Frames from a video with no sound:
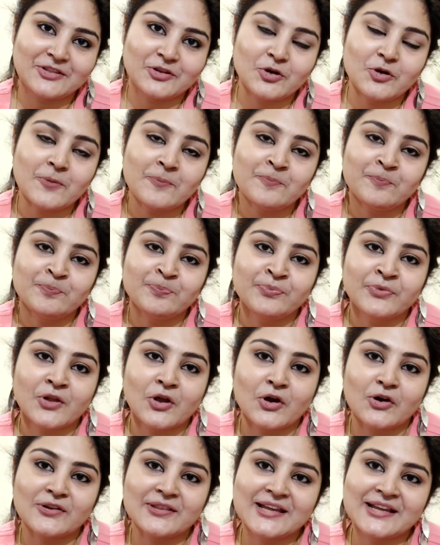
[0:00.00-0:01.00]
हैं तो
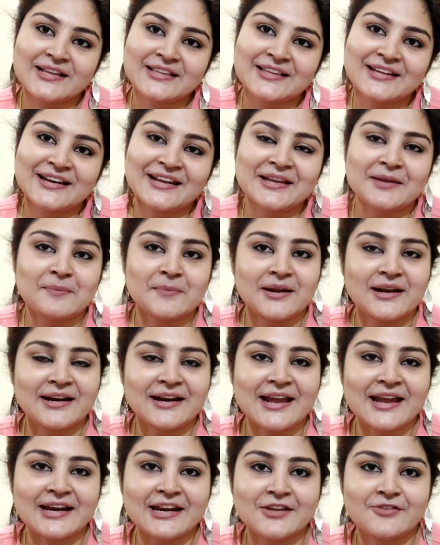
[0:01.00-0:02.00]
और देखते रहिए मेरे
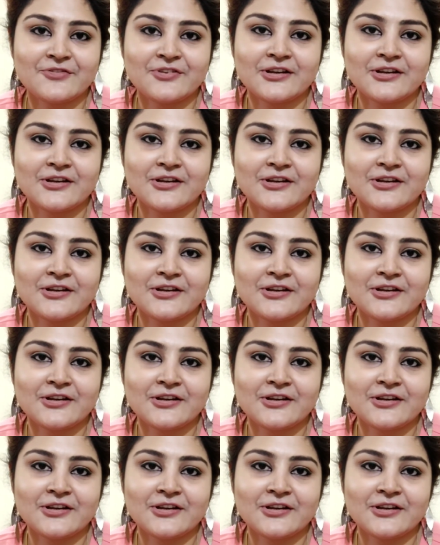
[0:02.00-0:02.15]
नए नए